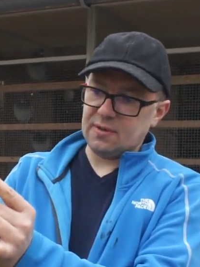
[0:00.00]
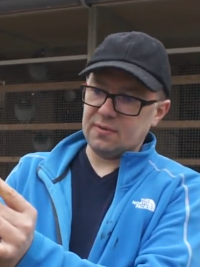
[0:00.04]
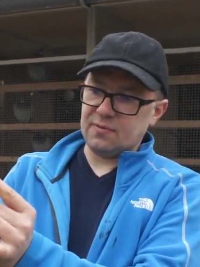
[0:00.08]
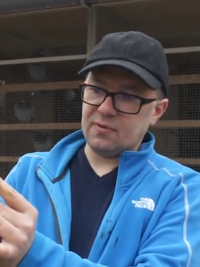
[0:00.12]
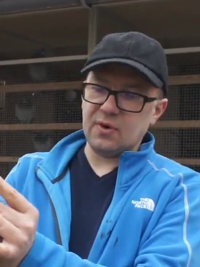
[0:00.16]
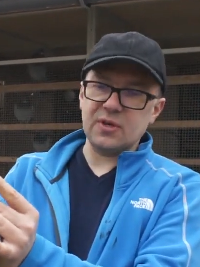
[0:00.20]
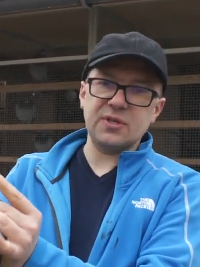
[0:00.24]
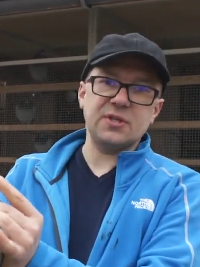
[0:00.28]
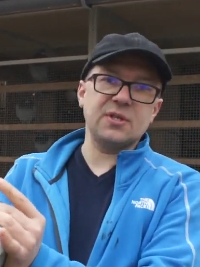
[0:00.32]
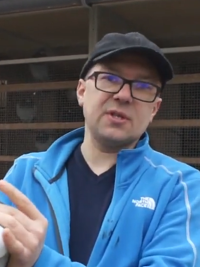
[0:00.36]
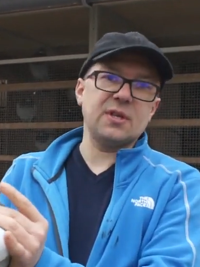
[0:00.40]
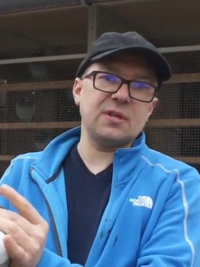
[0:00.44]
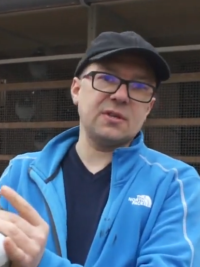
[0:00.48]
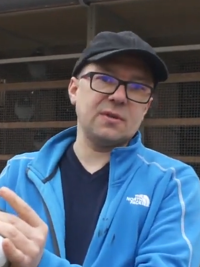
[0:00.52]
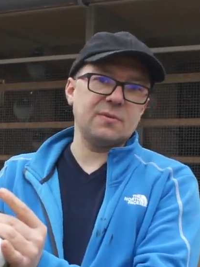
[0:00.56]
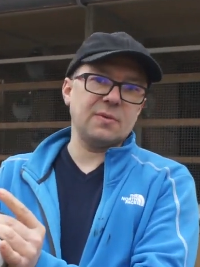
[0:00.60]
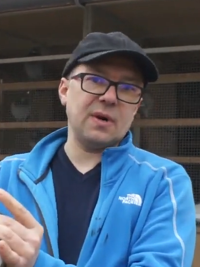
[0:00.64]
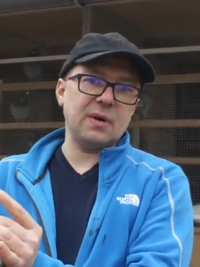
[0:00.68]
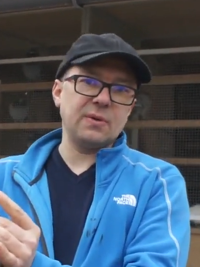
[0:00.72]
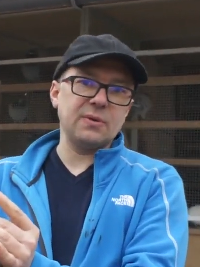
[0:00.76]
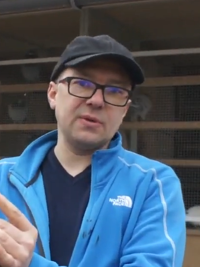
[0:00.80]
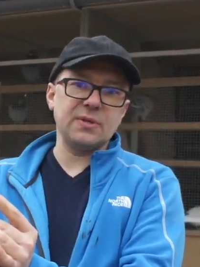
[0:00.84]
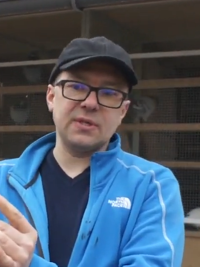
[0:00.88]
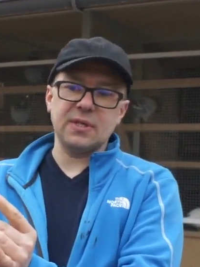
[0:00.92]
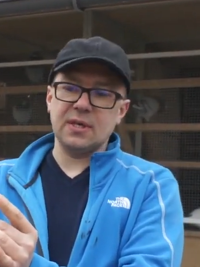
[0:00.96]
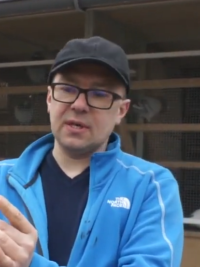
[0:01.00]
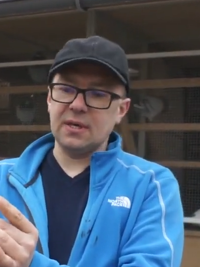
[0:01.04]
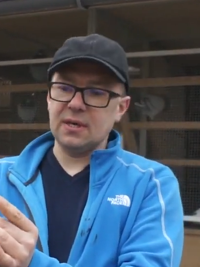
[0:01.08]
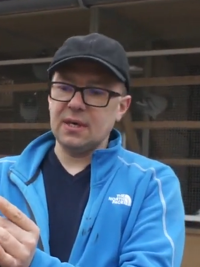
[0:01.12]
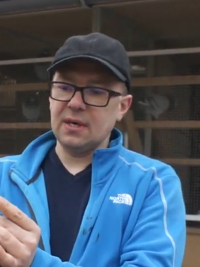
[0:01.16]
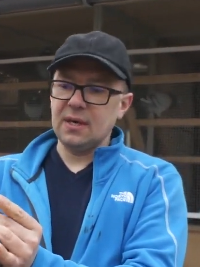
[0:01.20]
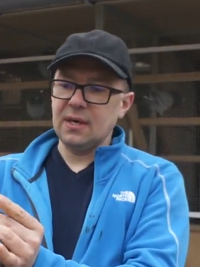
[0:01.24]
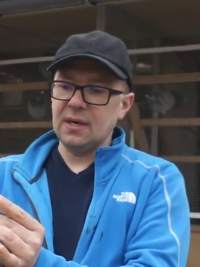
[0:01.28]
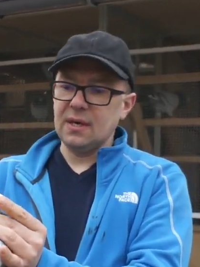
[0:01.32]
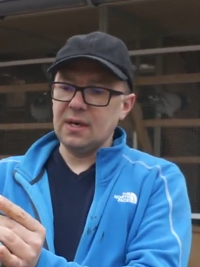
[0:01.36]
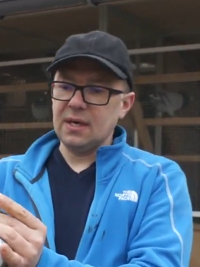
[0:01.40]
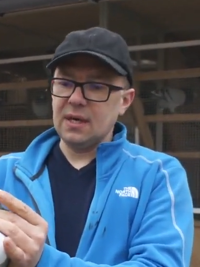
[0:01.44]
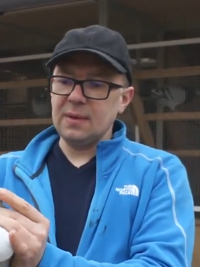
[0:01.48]
właśnie na tą aukcję
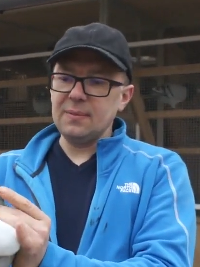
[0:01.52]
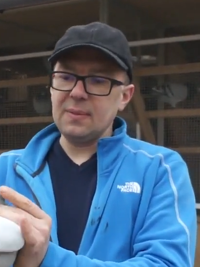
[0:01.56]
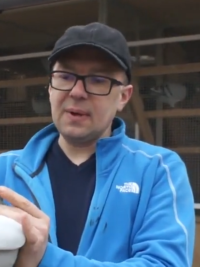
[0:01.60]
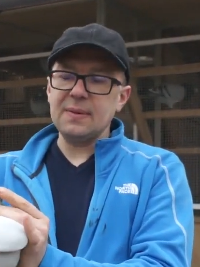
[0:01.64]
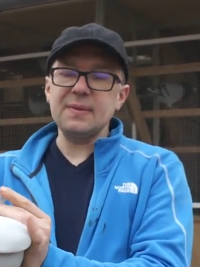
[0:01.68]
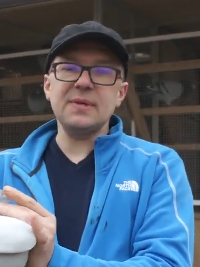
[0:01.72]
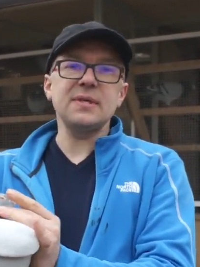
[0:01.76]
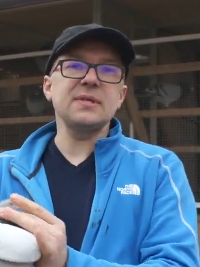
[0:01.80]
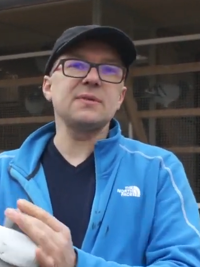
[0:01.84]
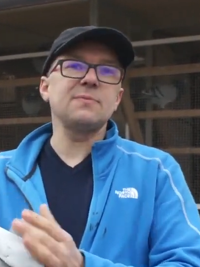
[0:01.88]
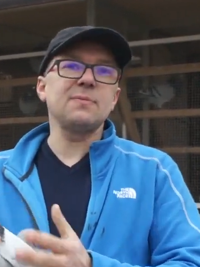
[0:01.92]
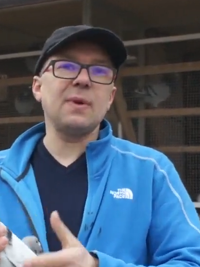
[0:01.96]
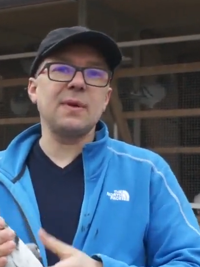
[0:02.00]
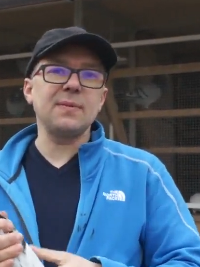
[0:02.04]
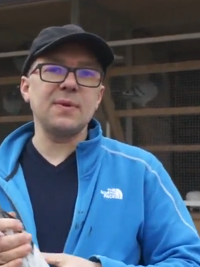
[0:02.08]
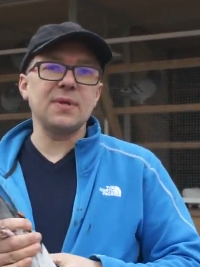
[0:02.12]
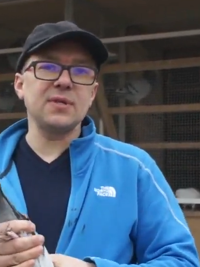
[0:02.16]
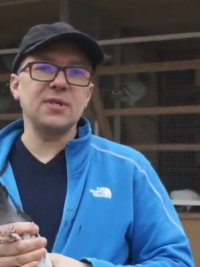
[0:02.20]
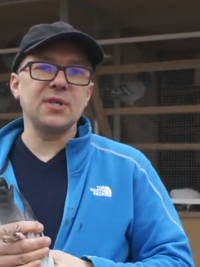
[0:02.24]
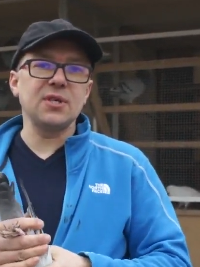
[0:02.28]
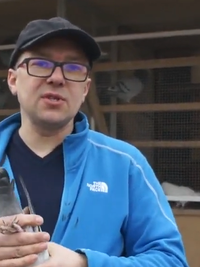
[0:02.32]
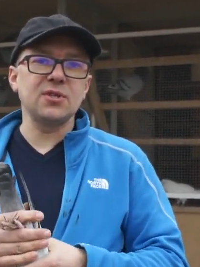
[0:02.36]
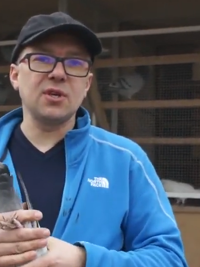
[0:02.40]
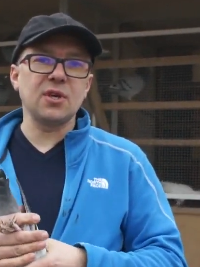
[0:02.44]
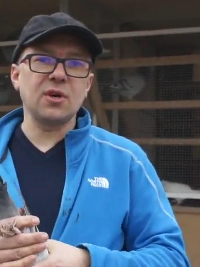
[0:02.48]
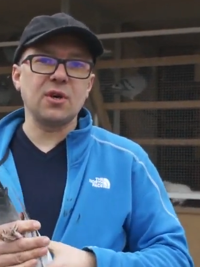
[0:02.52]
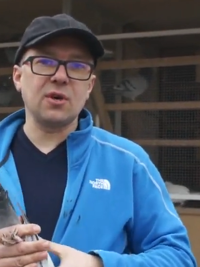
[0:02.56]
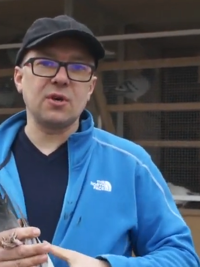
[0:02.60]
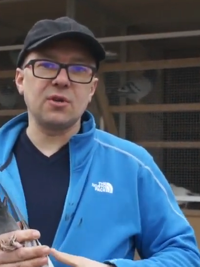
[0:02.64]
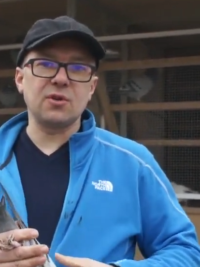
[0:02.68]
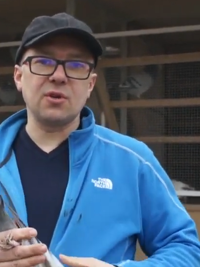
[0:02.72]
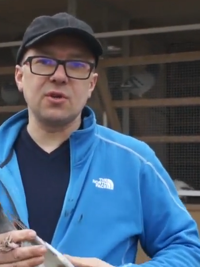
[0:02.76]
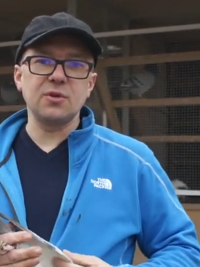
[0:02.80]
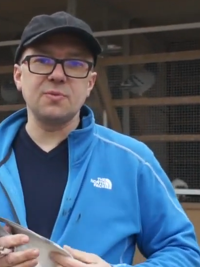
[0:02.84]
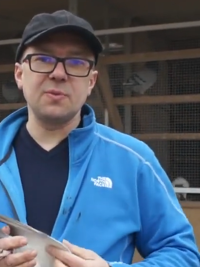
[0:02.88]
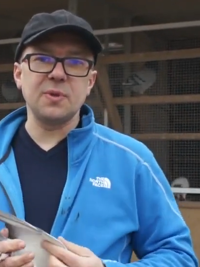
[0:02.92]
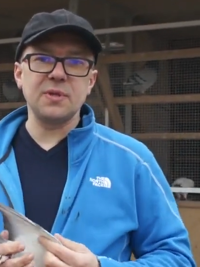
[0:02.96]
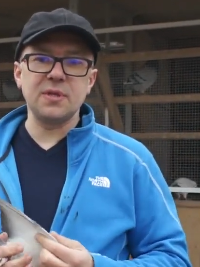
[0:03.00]
i mam, mam nadzieję, że
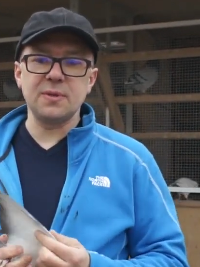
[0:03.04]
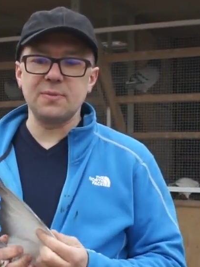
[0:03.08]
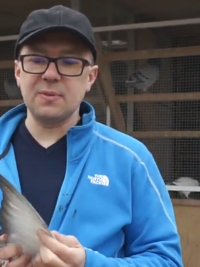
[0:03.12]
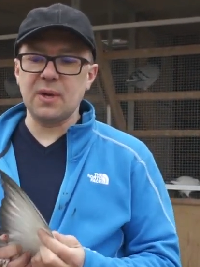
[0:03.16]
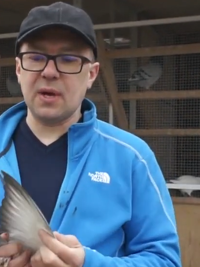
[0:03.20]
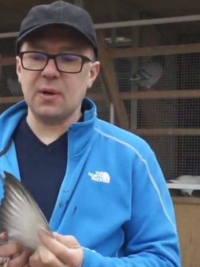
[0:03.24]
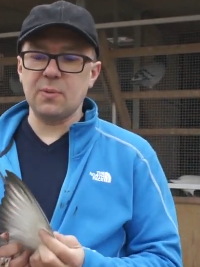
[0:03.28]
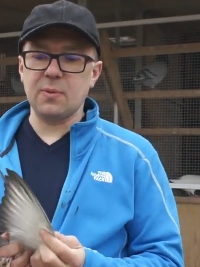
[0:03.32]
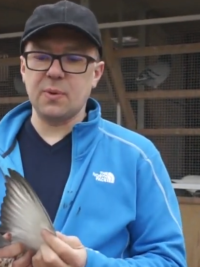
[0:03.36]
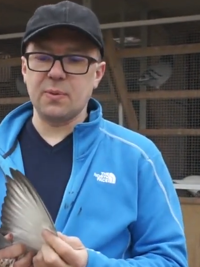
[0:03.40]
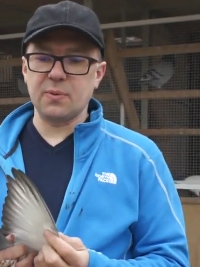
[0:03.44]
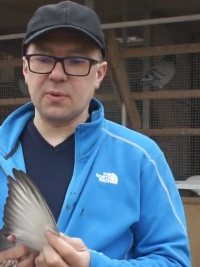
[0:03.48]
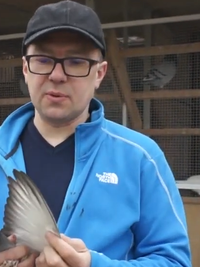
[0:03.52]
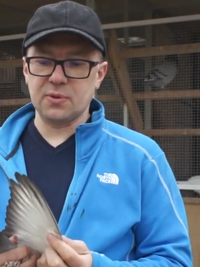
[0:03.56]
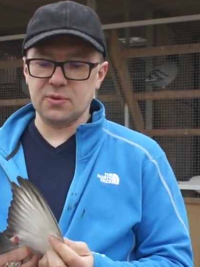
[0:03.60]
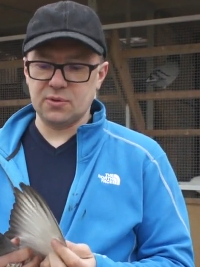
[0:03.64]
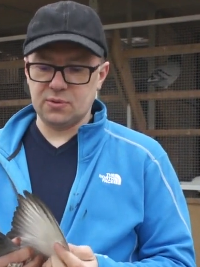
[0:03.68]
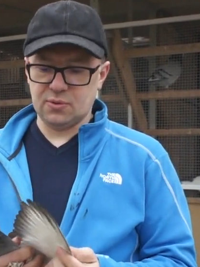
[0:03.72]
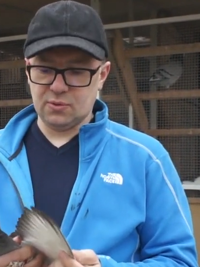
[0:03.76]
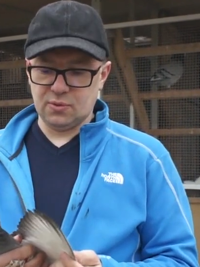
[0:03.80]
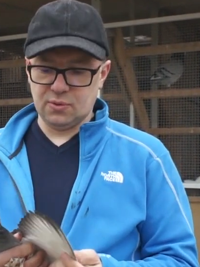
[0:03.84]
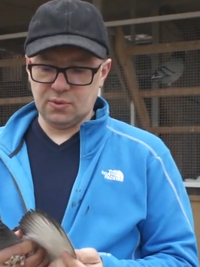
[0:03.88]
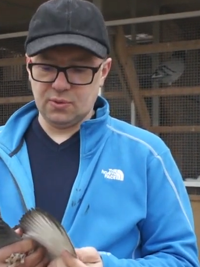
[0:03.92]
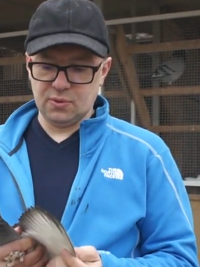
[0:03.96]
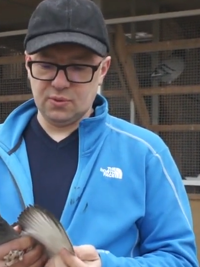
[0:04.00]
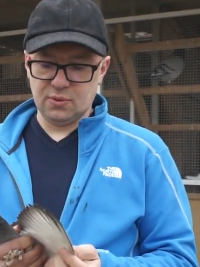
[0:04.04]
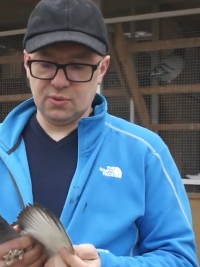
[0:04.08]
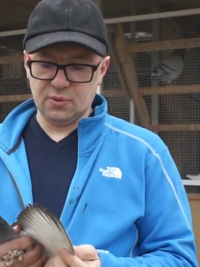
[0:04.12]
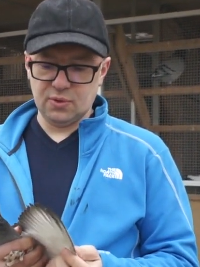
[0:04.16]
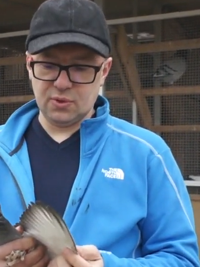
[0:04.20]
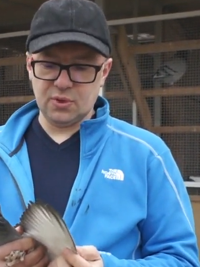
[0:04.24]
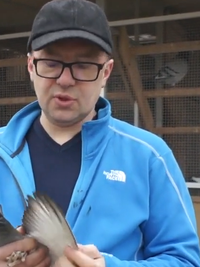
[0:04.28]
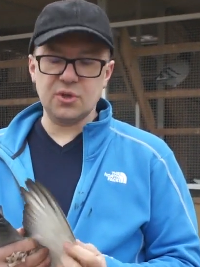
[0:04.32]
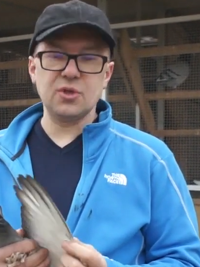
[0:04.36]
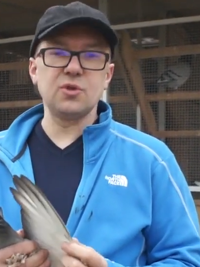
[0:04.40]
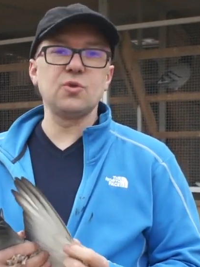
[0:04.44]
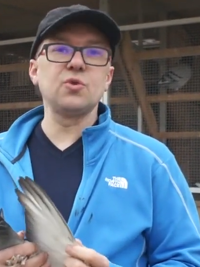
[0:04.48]
ktoś będzie miał po prostu dużo,